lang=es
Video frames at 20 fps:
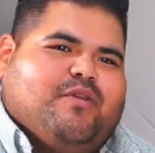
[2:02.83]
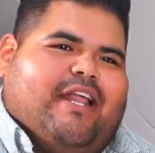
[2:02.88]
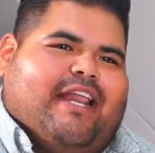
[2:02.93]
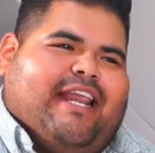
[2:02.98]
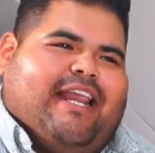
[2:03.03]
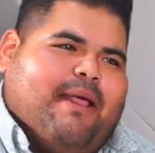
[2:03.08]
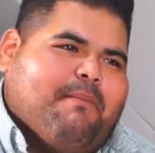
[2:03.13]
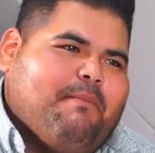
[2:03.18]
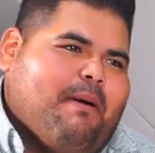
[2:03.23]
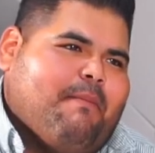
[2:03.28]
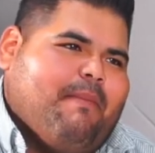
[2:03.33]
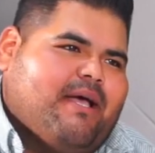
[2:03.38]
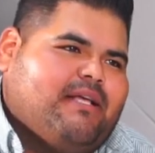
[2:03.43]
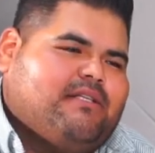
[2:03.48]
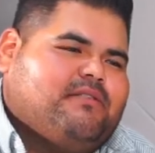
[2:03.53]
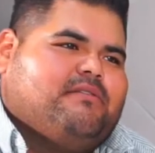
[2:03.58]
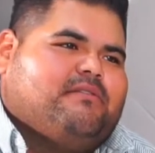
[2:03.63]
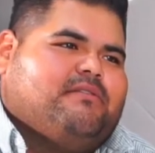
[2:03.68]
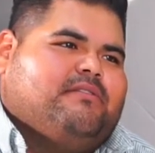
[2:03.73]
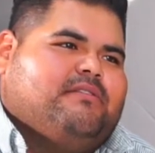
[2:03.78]
rama
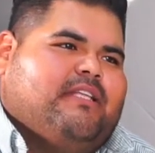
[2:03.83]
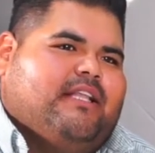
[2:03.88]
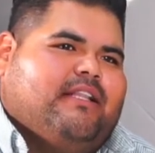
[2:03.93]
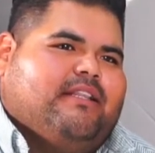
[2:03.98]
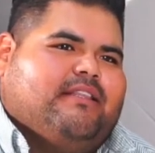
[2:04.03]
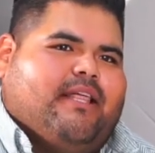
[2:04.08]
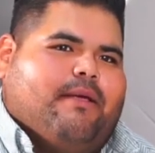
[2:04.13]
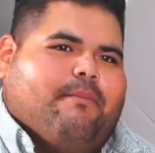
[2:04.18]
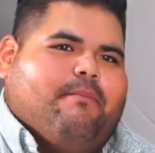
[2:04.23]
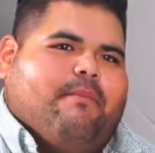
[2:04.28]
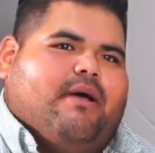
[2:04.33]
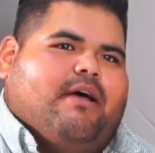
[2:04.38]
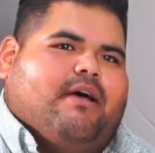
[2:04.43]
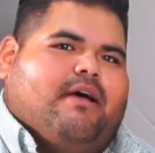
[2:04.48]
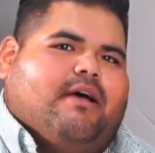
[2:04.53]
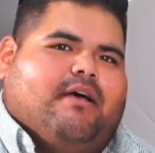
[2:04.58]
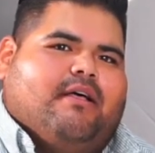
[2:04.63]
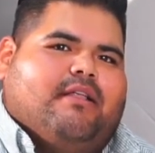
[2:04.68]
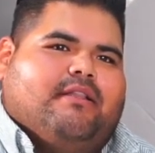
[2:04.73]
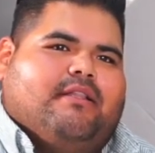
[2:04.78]
más del
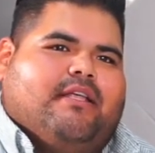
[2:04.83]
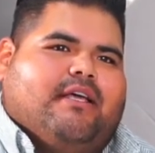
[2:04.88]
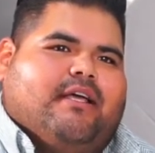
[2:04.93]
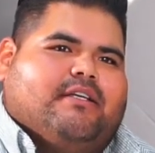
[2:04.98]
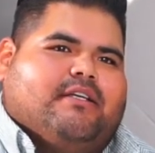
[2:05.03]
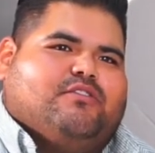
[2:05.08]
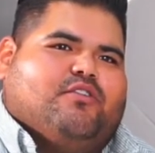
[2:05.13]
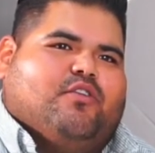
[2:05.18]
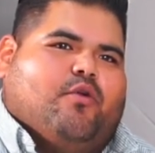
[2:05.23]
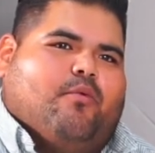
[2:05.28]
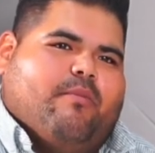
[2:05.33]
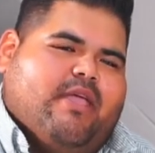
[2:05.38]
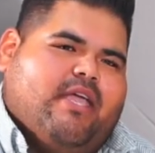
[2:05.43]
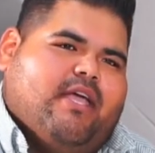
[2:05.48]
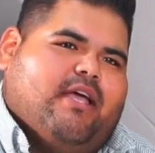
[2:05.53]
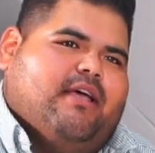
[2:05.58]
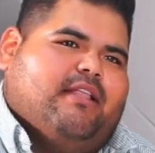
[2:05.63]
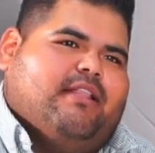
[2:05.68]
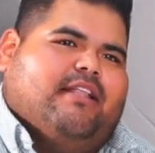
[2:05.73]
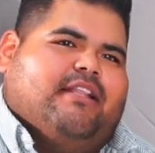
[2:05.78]
tema de
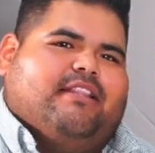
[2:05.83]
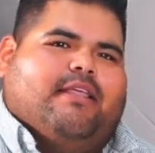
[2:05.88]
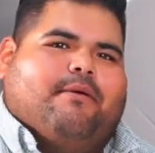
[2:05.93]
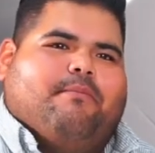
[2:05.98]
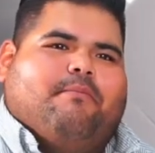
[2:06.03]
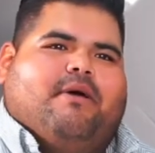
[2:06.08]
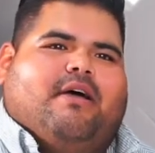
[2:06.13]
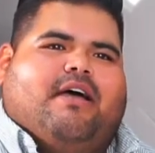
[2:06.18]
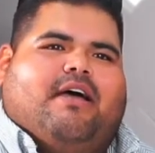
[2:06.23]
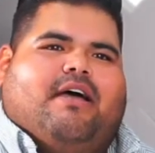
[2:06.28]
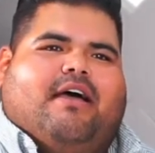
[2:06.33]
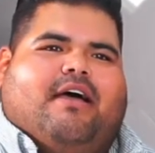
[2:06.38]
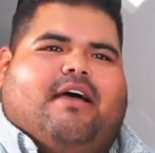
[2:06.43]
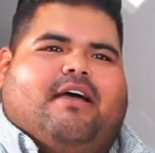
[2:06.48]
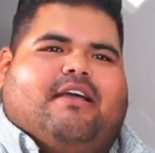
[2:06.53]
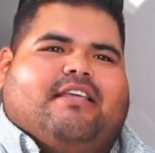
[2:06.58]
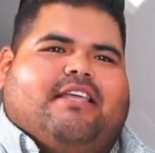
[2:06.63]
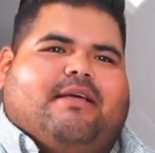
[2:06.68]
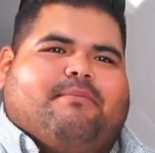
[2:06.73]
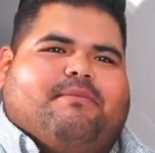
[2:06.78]
gastronomía, del
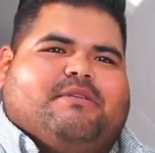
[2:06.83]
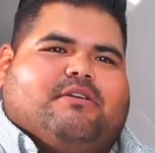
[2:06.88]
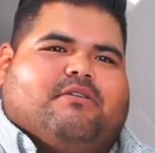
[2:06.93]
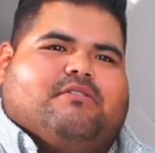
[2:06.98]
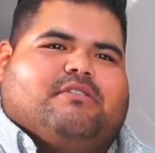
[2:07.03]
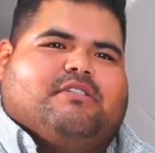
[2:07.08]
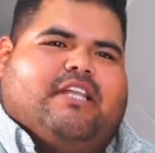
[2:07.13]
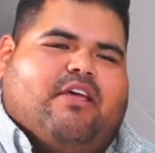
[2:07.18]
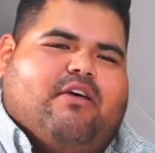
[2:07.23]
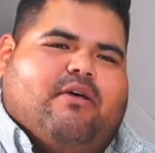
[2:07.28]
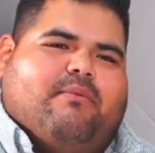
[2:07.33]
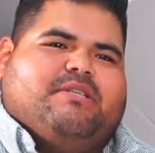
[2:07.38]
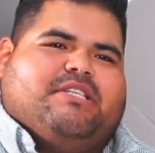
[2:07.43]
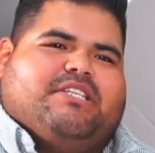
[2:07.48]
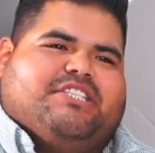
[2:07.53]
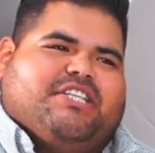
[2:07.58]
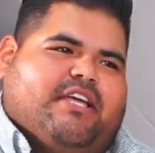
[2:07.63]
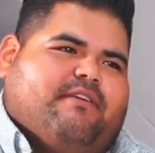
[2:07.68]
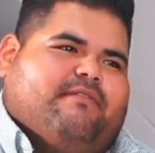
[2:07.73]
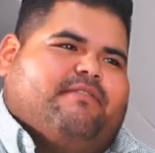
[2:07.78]
tema llámese cocinera,
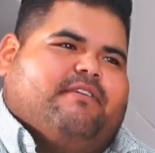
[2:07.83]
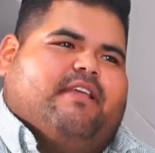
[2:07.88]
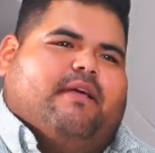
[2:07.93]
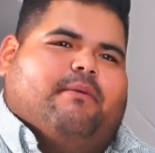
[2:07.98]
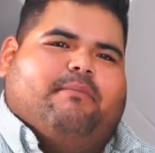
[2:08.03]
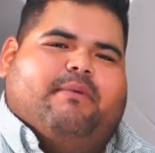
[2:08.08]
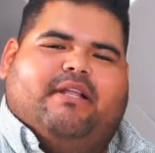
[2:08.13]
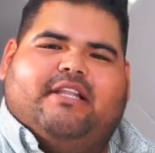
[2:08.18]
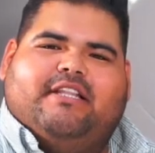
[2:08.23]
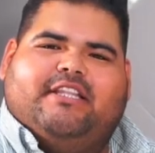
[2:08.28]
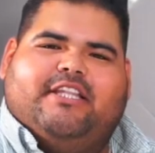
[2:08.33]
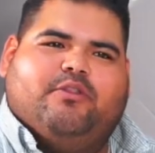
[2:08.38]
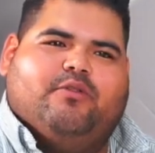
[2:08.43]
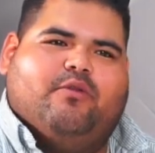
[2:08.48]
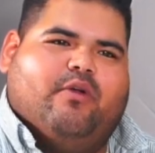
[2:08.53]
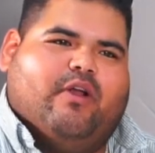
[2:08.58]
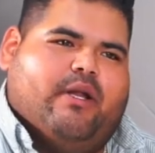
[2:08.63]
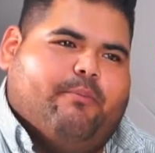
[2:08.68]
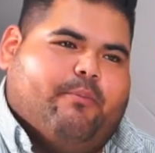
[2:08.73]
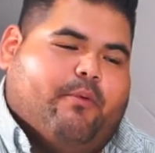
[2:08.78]
llámese chef, llámese el
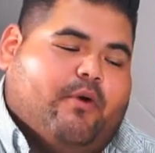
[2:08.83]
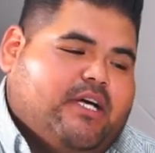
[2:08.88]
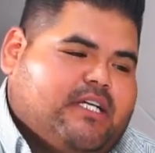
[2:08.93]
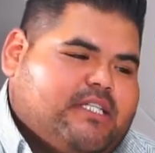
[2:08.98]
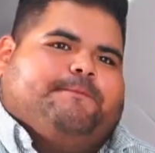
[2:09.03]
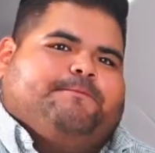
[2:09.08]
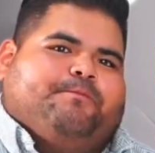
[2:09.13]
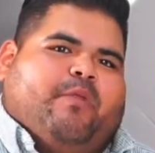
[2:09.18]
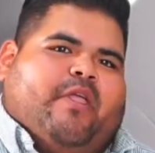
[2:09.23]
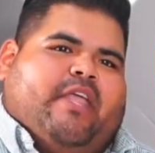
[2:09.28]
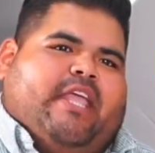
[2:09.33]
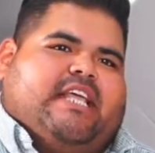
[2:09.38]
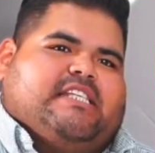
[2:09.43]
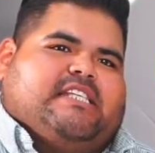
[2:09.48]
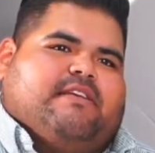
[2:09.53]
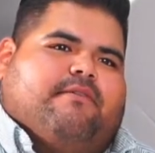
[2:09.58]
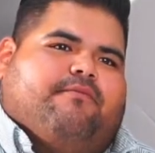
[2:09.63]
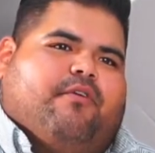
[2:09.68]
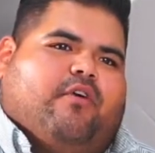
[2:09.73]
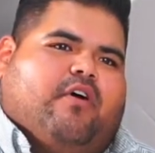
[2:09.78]
título que le pongas, en que
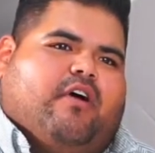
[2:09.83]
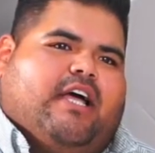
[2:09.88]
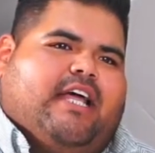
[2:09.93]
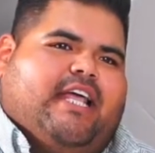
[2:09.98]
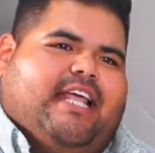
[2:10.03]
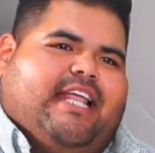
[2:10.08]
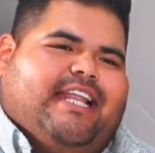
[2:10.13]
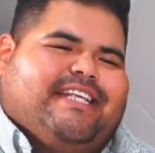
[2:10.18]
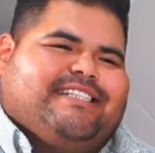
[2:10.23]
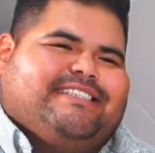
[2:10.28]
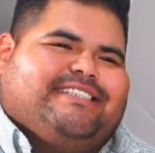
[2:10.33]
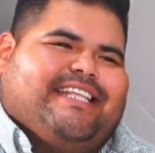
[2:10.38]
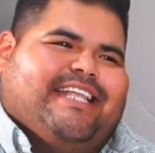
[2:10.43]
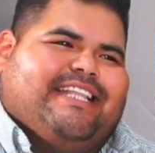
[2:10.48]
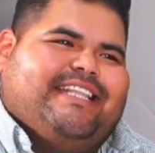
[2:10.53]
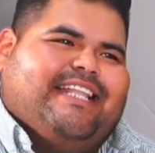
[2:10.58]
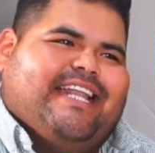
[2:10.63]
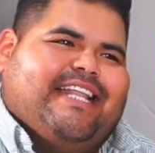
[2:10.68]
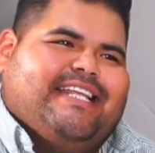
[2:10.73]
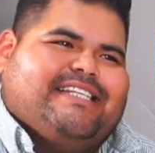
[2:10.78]
se enfoca en la
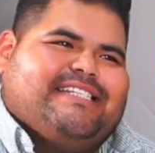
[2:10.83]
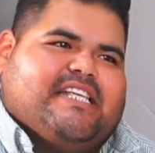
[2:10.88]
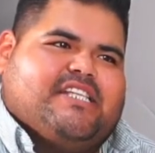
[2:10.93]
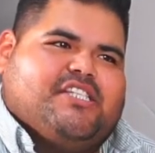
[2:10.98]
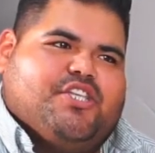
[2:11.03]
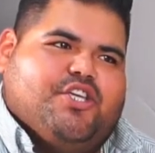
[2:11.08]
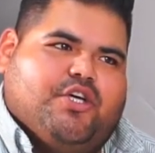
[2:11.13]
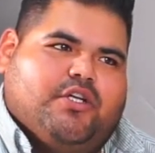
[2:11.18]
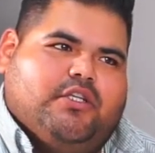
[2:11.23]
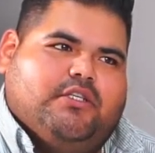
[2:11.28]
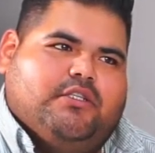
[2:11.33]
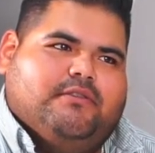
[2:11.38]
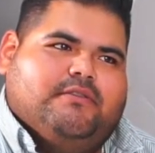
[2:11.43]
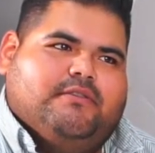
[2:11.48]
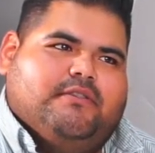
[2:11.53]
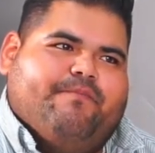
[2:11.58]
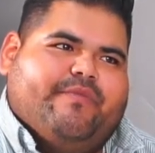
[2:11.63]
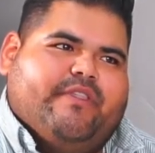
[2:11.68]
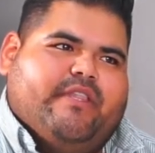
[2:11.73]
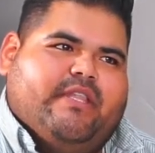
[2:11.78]
estandarización
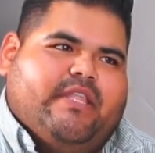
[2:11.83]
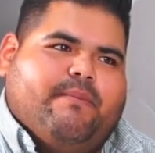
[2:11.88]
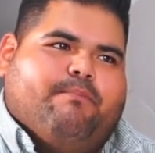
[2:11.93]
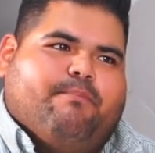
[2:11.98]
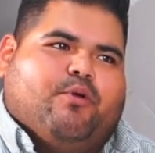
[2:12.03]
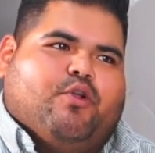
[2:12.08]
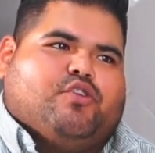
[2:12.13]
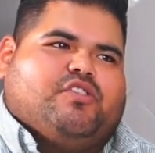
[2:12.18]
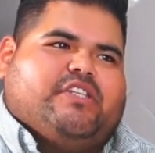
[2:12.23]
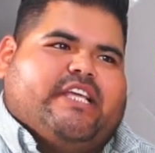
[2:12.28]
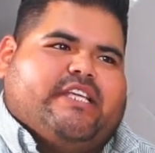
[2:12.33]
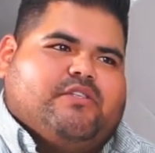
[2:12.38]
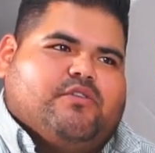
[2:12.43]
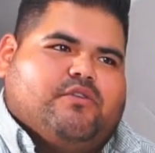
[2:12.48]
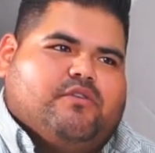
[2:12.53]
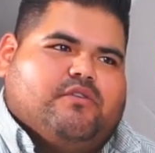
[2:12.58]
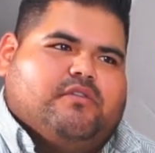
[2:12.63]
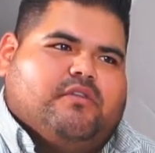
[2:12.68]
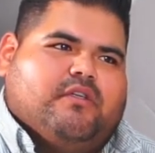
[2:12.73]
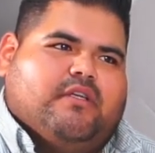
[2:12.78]
y
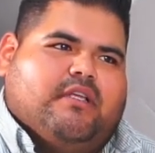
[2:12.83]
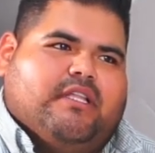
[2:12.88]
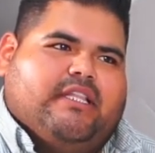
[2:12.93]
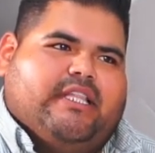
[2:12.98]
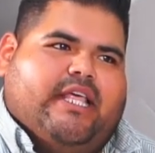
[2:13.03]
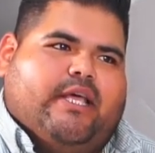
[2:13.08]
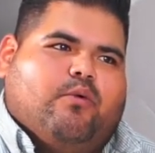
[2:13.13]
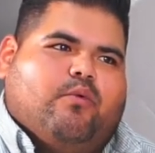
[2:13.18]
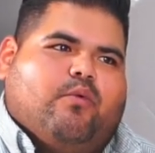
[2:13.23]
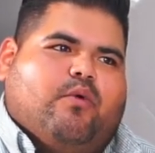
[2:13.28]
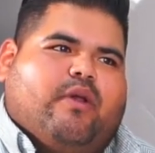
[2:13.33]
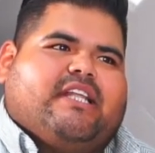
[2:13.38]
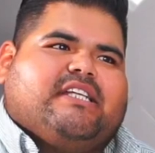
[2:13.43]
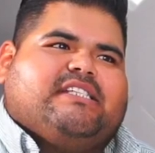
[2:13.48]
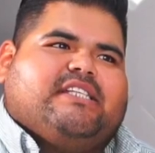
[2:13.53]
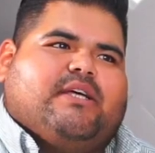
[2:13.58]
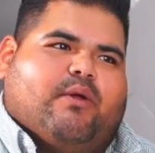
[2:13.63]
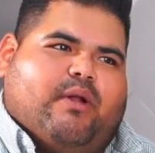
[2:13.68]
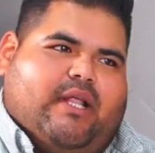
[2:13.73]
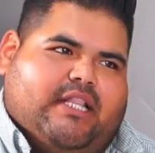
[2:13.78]
procesos de un
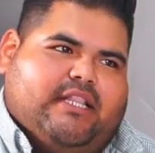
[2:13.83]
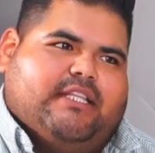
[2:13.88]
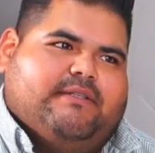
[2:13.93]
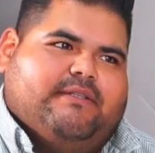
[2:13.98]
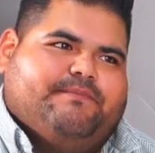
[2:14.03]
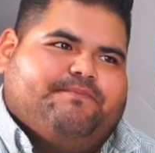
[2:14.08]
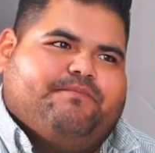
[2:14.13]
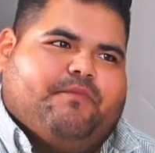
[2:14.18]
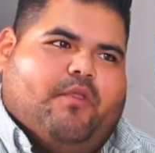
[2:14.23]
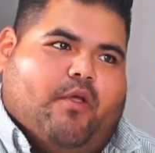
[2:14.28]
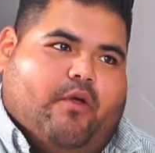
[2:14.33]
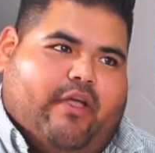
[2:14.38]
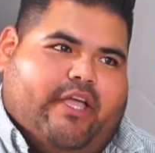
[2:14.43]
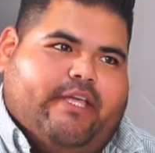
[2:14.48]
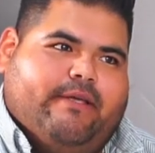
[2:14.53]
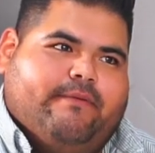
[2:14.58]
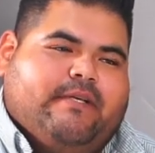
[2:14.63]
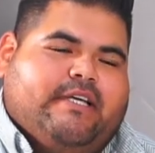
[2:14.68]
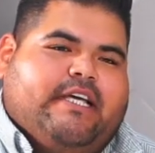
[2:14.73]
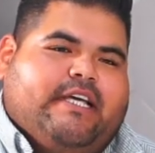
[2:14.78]
restaurante.
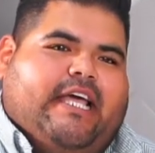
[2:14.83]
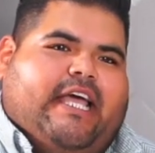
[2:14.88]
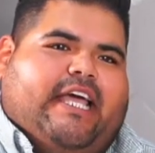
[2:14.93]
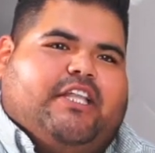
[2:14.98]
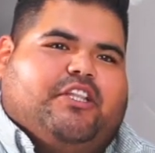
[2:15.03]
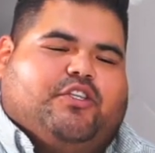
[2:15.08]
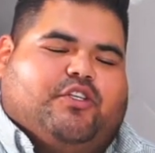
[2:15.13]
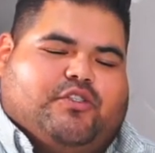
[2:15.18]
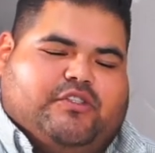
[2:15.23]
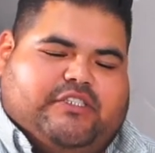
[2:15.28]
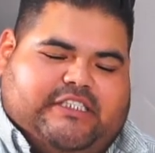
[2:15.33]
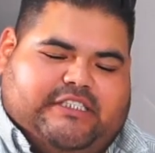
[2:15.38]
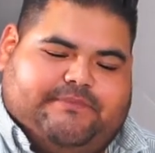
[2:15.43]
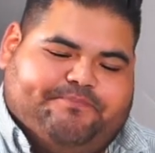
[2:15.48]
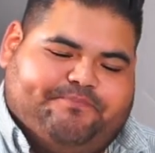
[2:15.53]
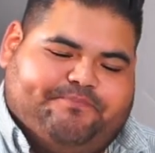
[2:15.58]
¿Ok? Entonces,